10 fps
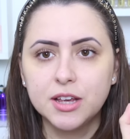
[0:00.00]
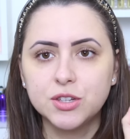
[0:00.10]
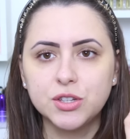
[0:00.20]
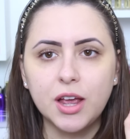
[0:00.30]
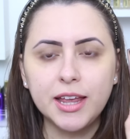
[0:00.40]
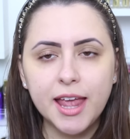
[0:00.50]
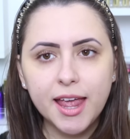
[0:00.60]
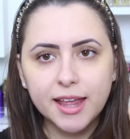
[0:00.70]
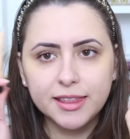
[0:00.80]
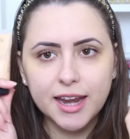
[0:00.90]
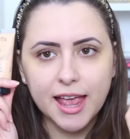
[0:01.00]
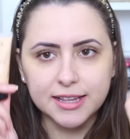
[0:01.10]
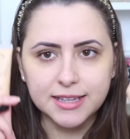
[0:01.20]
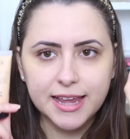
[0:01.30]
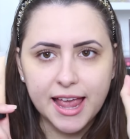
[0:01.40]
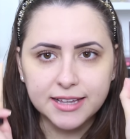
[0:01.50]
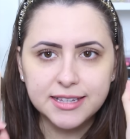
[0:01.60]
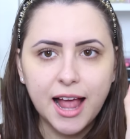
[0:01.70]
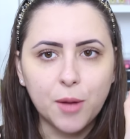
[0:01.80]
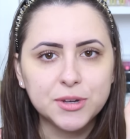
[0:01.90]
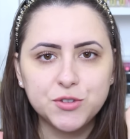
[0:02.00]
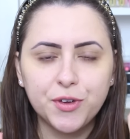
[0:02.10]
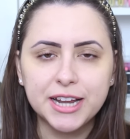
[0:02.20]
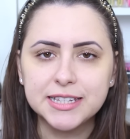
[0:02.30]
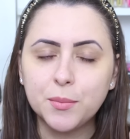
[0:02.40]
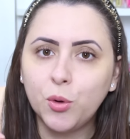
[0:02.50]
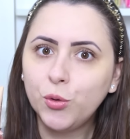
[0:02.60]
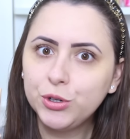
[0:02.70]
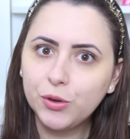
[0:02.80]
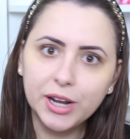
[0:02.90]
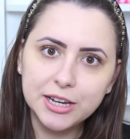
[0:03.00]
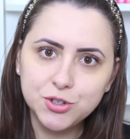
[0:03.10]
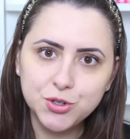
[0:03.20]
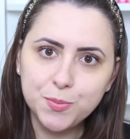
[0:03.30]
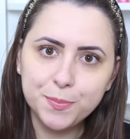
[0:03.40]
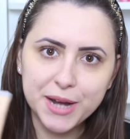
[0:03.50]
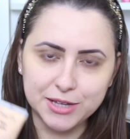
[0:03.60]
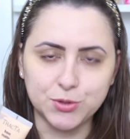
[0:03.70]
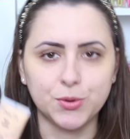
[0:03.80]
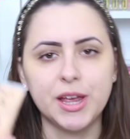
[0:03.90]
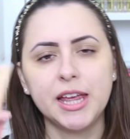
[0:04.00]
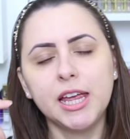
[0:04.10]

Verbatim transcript: só que entre essa e essa há uma diferença diferença muito grande de preço.